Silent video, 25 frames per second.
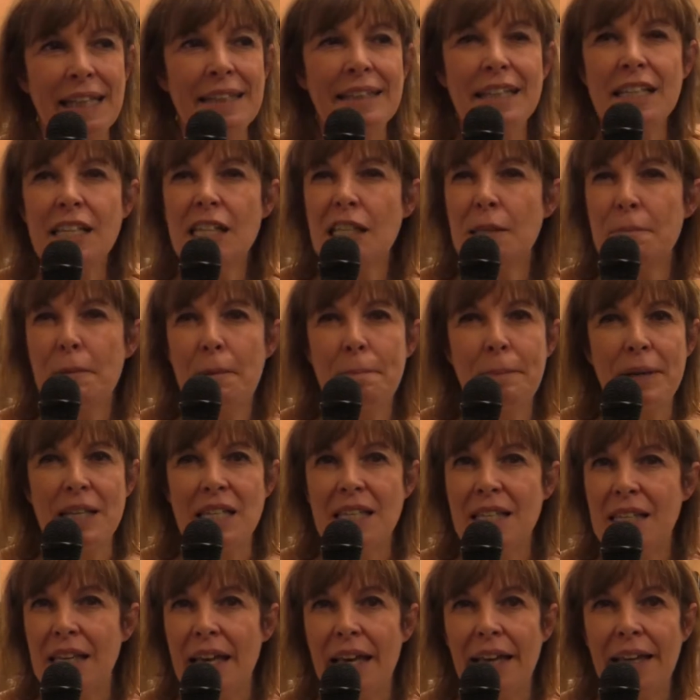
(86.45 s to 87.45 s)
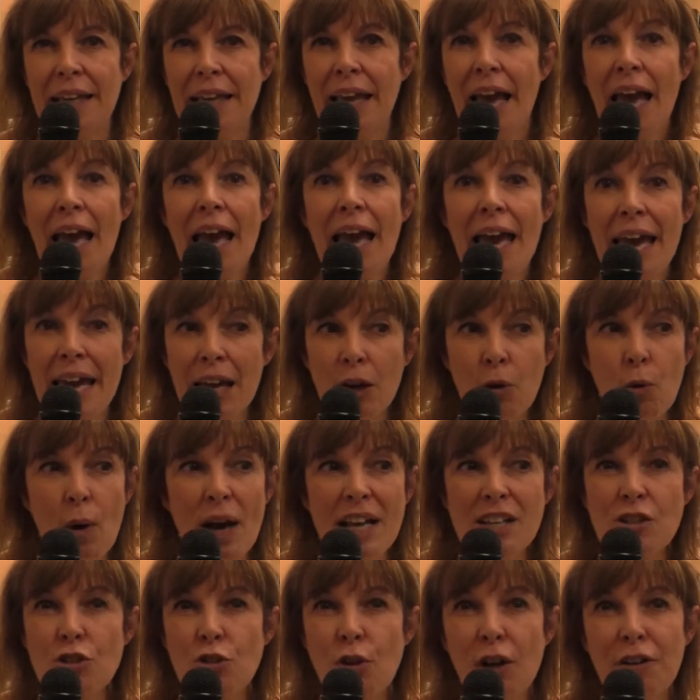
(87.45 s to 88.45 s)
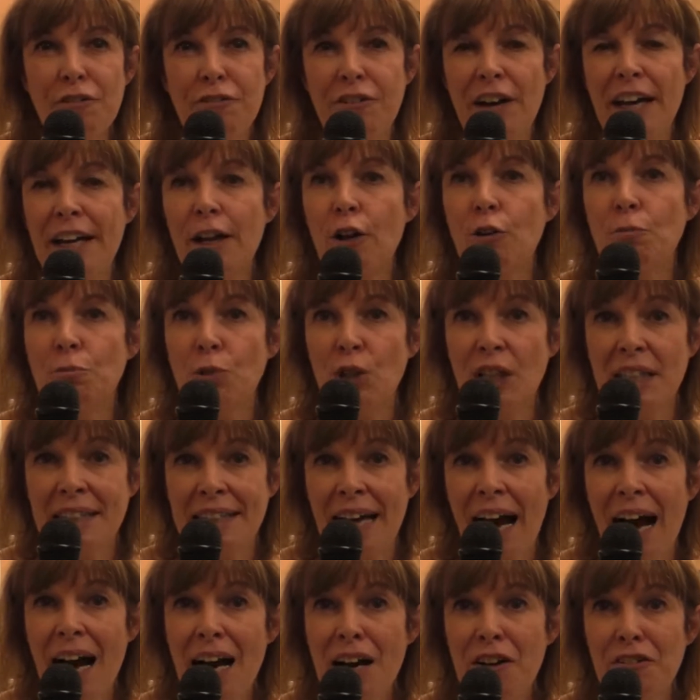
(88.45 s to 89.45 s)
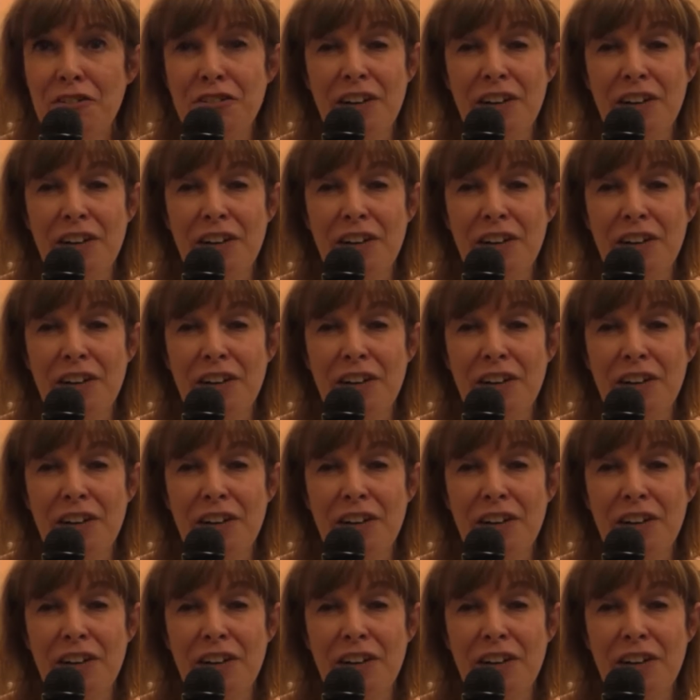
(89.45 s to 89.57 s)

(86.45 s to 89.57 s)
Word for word: tantissimi pensieri e questo è il fare comunità,